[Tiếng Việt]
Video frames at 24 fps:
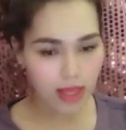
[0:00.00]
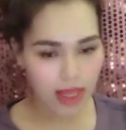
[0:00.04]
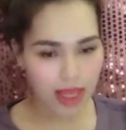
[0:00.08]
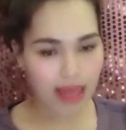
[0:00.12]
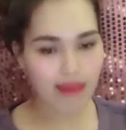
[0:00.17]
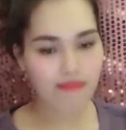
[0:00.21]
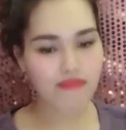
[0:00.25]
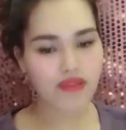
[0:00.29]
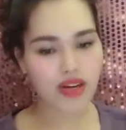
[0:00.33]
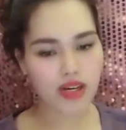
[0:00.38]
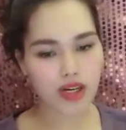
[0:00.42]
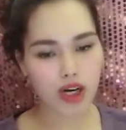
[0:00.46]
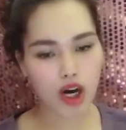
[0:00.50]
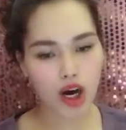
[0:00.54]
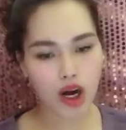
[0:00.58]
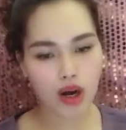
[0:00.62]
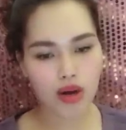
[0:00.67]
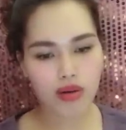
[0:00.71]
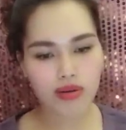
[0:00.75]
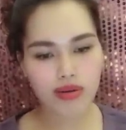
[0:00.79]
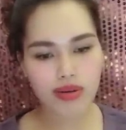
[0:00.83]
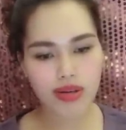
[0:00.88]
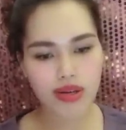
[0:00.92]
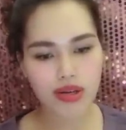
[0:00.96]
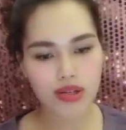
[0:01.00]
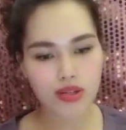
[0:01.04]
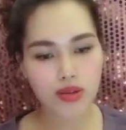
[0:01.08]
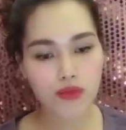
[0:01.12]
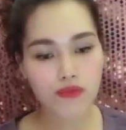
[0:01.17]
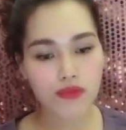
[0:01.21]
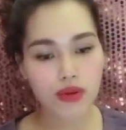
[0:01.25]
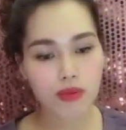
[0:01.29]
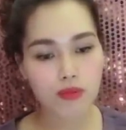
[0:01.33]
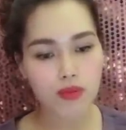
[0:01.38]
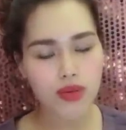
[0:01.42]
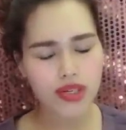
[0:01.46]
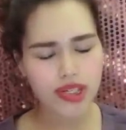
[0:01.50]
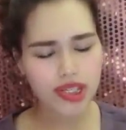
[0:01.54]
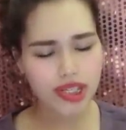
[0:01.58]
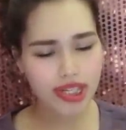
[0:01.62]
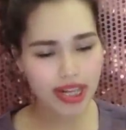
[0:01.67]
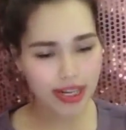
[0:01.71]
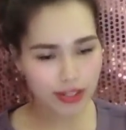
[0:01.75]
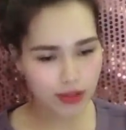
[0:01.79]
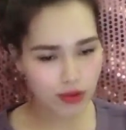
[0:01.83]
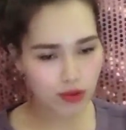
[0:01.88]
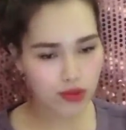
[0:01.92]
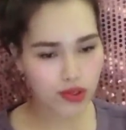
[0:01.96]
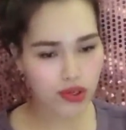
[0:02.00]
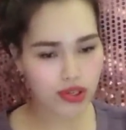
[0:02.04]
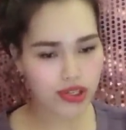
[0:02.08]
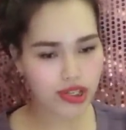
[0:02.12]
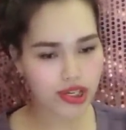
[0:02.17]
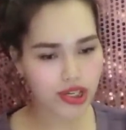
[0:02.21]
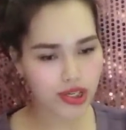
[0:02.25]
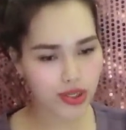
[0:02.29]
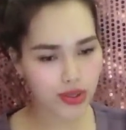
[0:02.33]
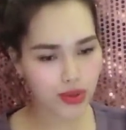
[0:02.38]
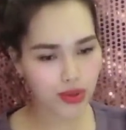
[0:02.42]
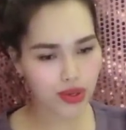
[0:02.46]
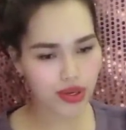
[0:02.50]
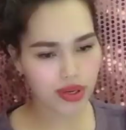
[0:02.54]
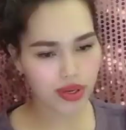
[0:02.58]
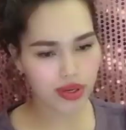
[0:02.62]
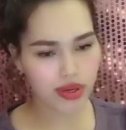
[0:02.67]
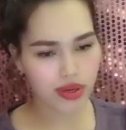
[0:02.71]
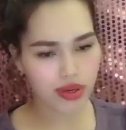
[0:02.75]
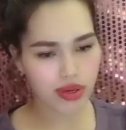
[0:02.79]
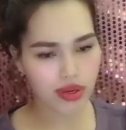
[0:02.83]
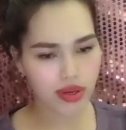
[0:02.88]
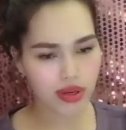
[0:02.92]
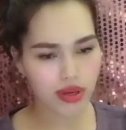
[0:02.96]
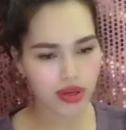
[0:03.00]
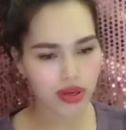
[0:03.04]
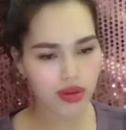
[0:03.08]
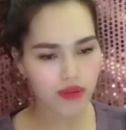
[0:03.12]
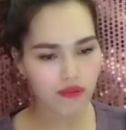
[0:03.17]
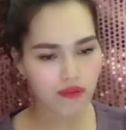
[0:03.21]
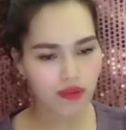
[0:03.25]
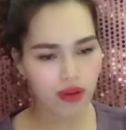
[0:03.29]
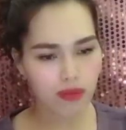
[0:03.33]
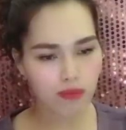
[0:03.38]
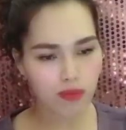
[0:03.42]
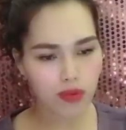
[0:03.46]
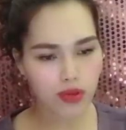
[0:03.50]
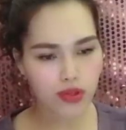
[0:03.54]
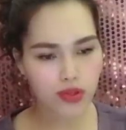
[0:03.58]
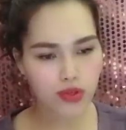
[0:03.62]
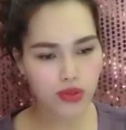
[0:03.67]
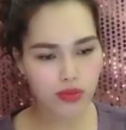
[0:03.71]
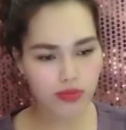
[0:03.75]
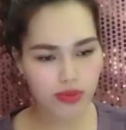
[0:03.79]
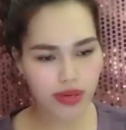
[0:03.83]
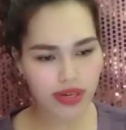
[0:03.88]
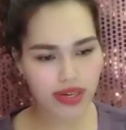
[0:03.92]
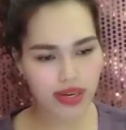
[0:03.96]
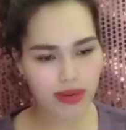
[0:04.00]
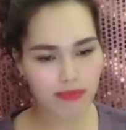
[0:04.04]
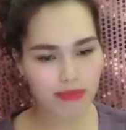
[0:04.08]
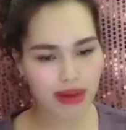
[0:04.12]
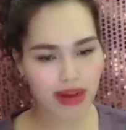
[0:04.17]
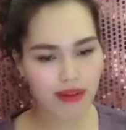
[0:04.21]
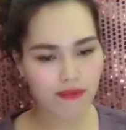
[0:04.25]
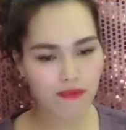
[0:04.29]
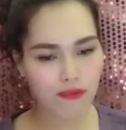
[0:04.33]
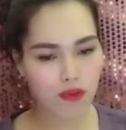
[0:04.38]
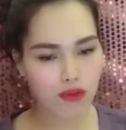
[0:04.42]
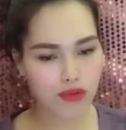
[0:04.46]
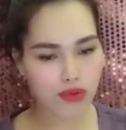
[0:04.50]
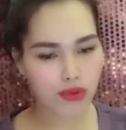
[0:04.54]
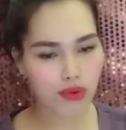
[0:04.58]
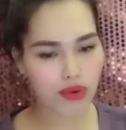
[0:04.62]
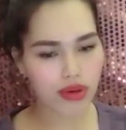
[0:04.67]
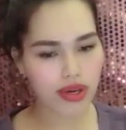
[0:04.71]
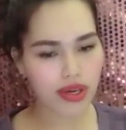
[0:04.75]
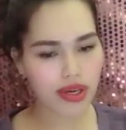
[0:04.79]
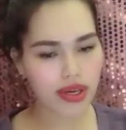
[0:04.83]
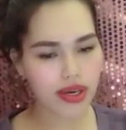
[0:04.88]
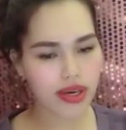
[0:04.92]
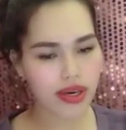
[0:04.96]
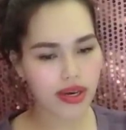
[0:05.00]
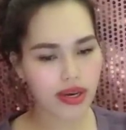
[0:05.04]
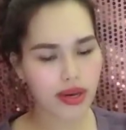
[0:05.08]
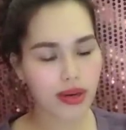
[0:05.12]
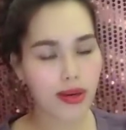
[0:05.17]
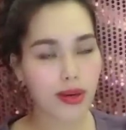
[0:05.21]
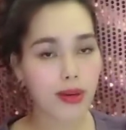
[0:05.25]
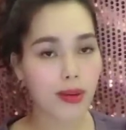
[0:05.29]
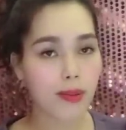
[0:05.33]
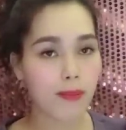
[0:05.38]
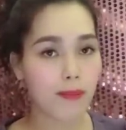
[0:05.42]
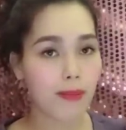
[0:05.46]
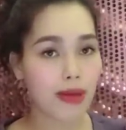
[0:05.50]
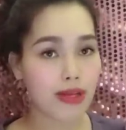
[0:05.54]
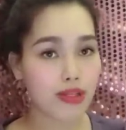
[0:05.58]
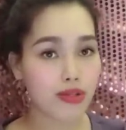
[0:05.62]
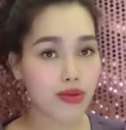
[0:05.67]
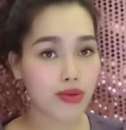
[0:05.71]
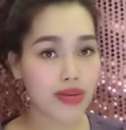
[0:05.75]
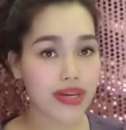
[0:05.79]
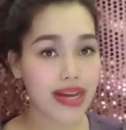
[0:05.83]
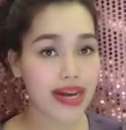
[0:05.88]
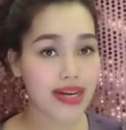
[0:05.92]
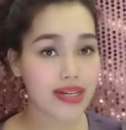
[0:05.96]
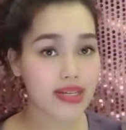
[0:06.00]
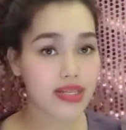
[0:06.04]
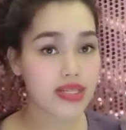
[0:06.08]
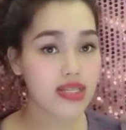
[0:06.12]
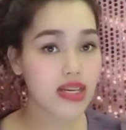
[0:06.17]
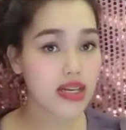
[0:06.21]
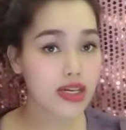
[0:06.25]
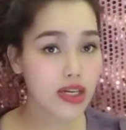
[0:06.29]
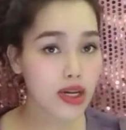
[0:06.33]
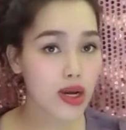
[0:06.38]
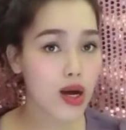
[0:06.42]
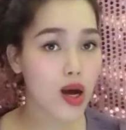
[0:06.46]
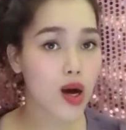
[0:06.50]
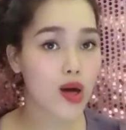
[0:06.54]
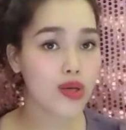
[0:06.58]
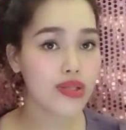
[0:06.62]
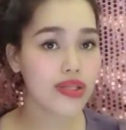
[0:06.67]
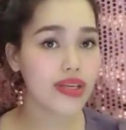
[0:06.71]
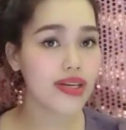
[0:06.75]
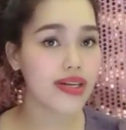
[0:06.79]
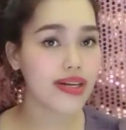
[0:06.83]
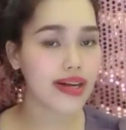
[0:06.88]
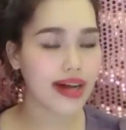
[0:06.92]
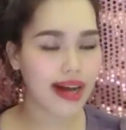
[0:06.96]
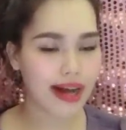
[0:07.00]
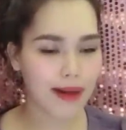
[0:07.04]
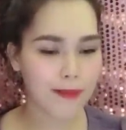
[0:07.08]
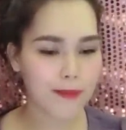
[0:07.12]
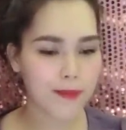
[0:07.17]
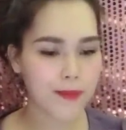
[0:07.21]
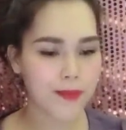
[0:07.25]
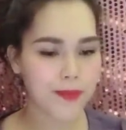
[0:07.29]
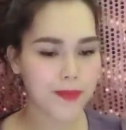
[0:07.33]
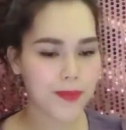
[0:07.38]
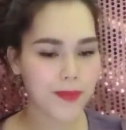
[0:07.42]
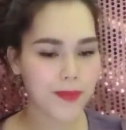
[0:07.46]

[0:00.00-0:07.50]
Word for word: Làm việc đó, tôi vừa muốn trả thù cho chị tôi, vừa muốn giúp người đàn bà vô tội kia mà tôi đang rất có thiện cảm.